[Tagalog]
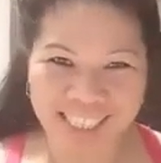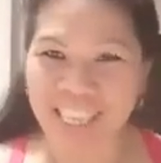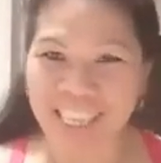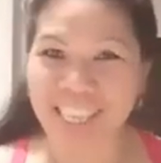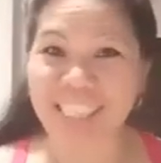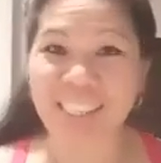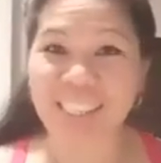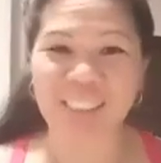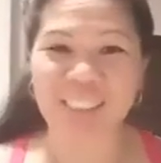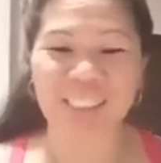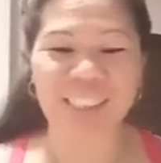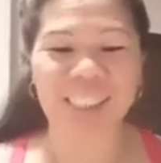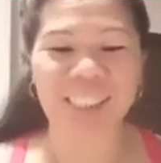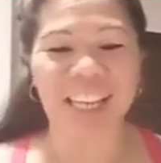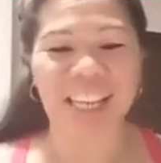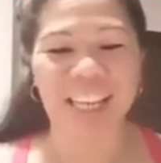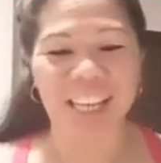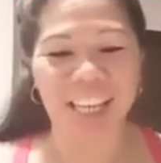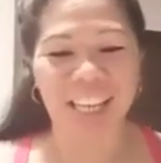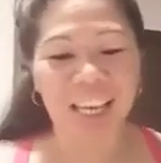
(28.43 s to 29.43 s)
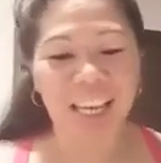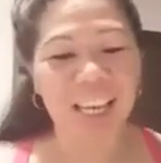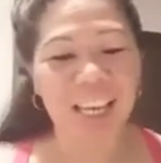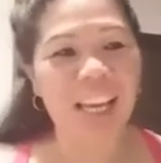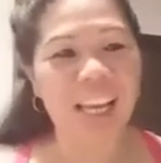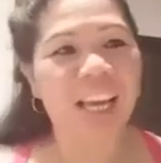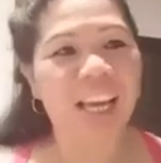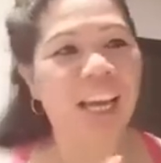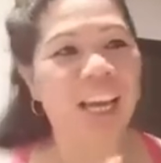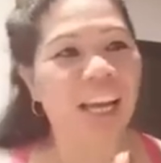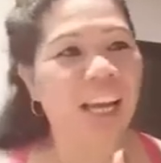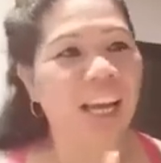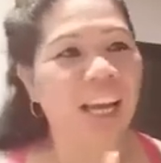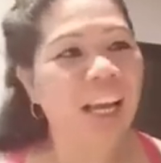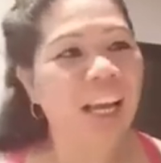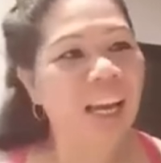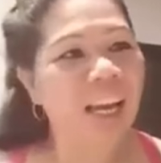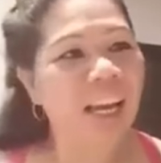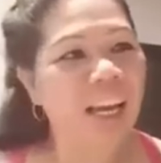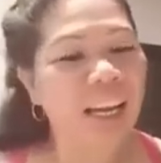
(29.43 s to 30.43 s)
kahit konti.
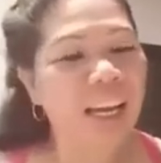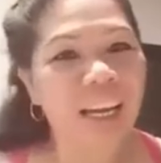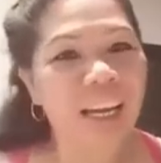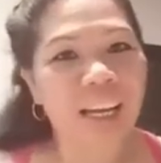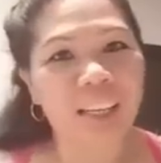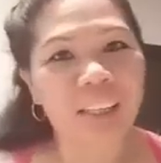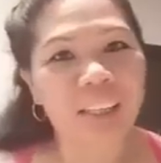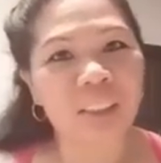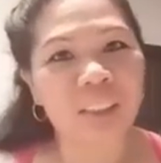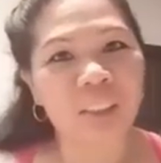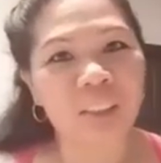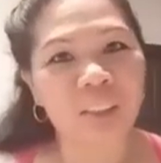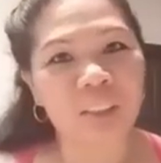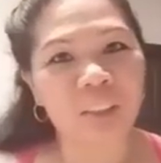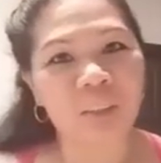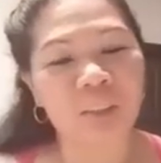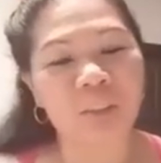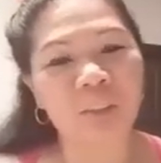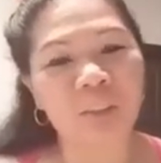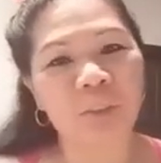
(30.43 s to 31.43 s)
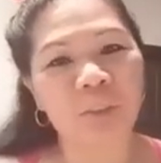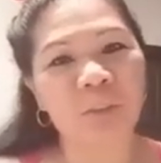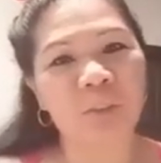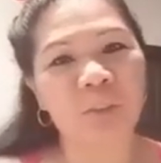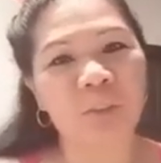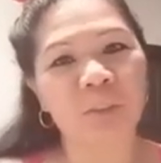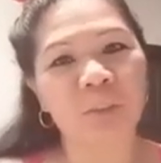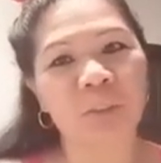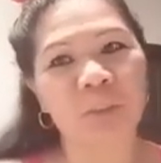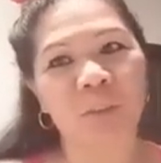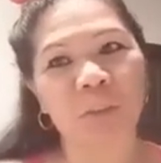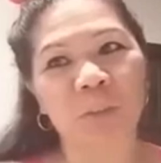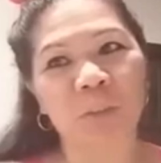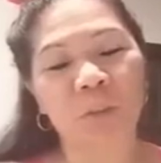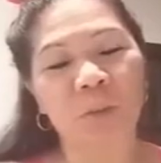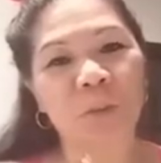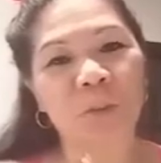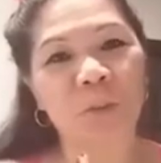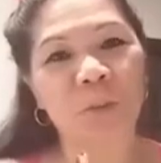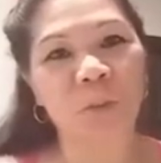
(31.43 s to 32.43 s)
Uh, yung
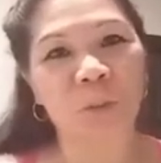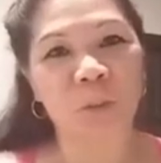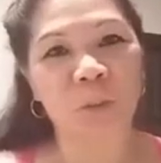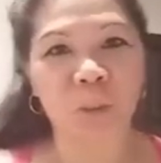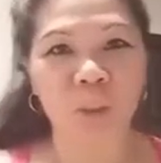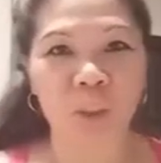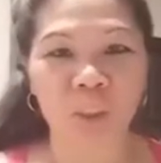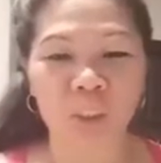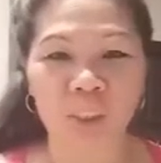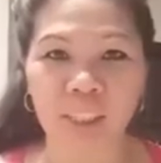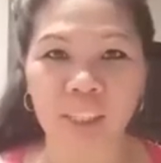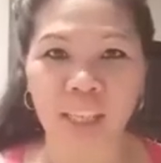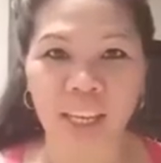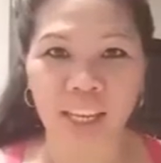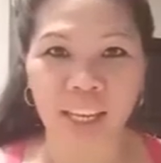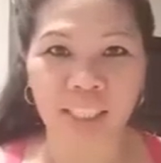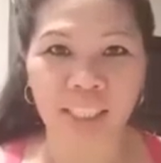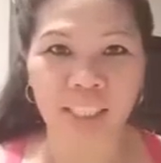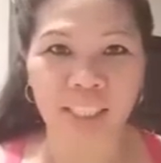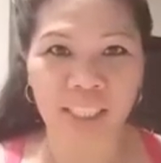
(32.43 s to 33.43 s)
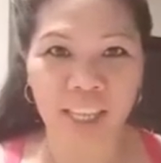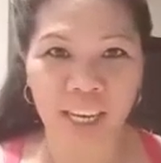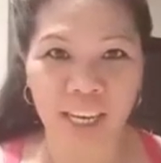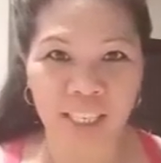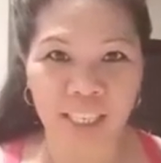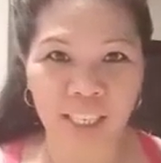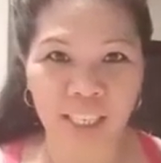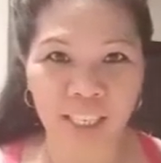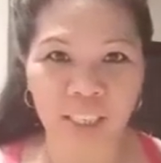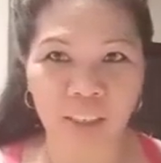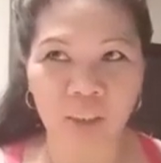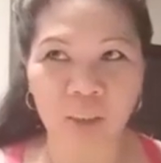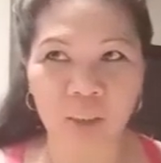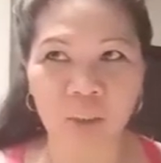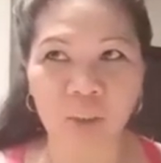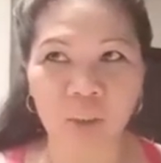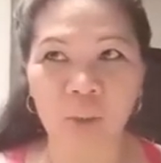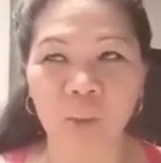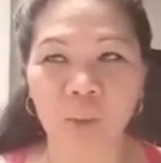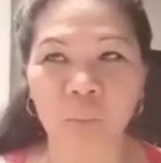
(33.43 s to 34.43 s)
tungkol sa channel
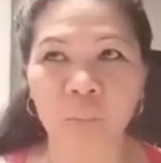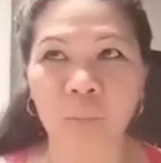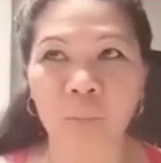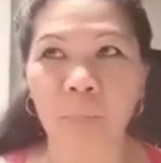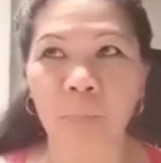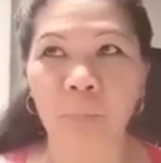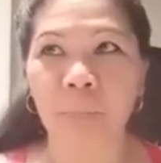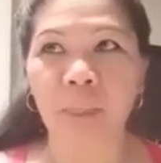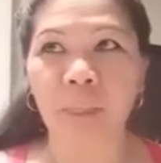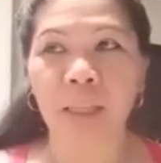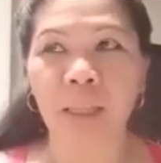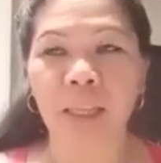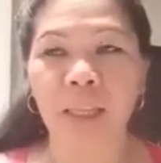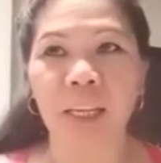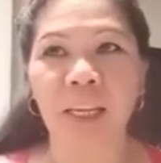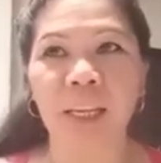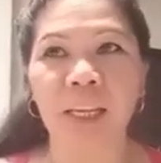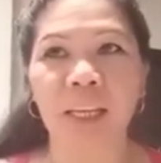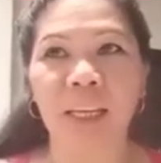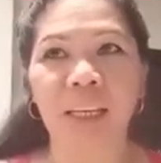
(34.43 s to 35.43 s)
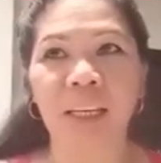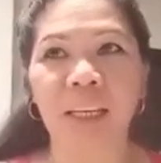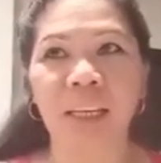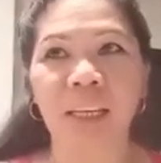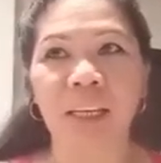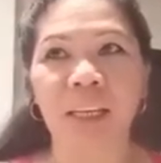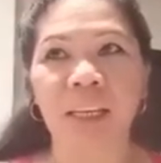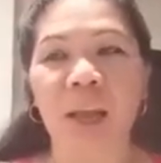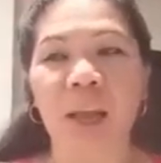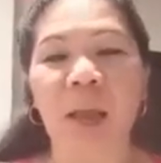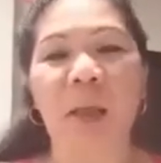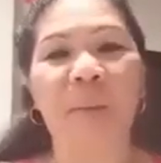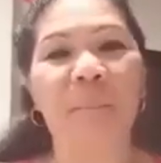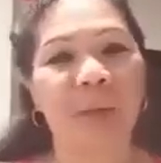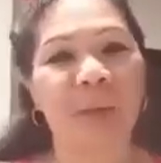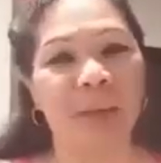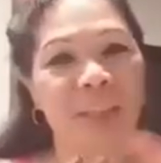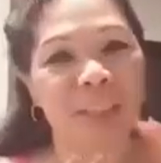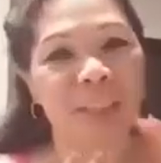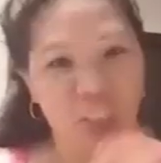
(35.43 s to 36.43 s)
ko. Uh,
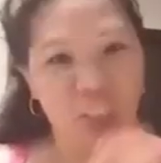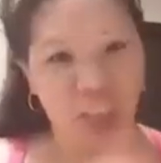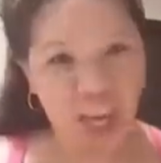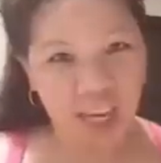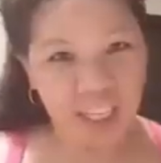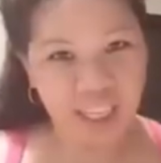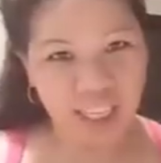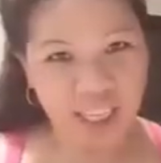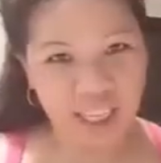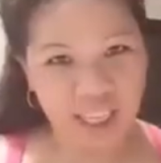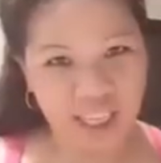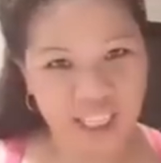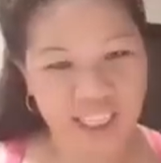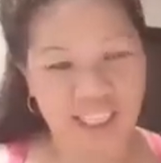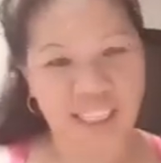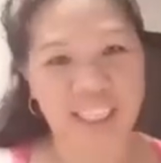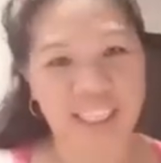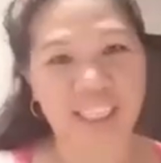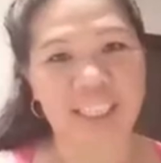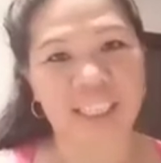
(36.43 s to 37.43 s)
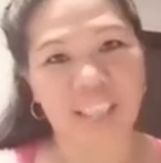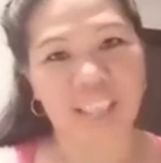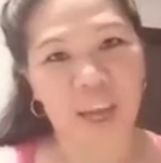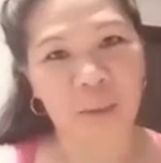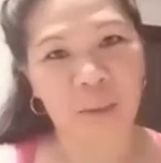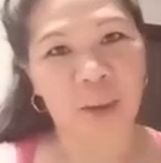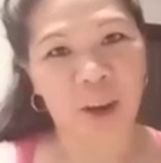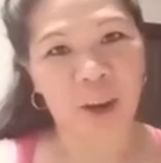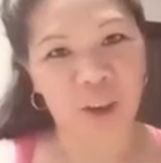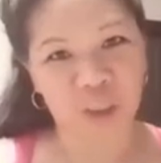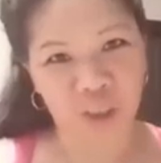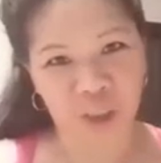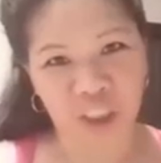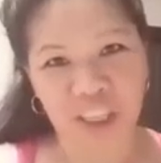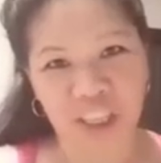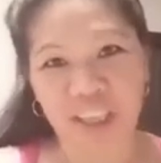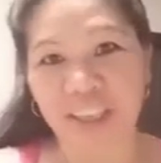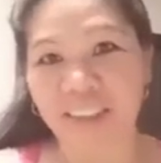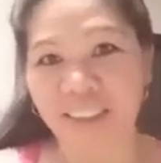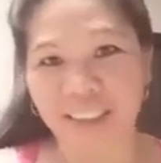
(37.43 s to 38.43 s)
my channel is about
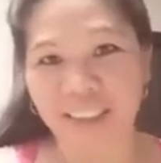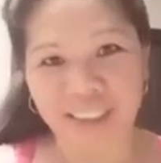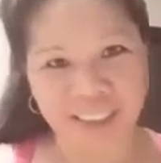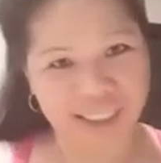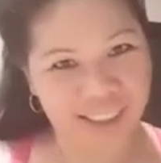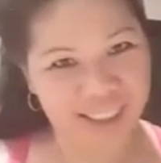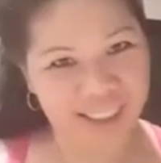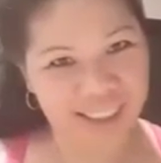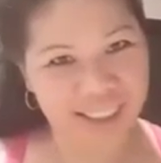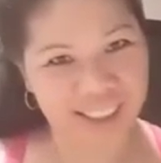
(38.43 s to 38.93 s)
anything.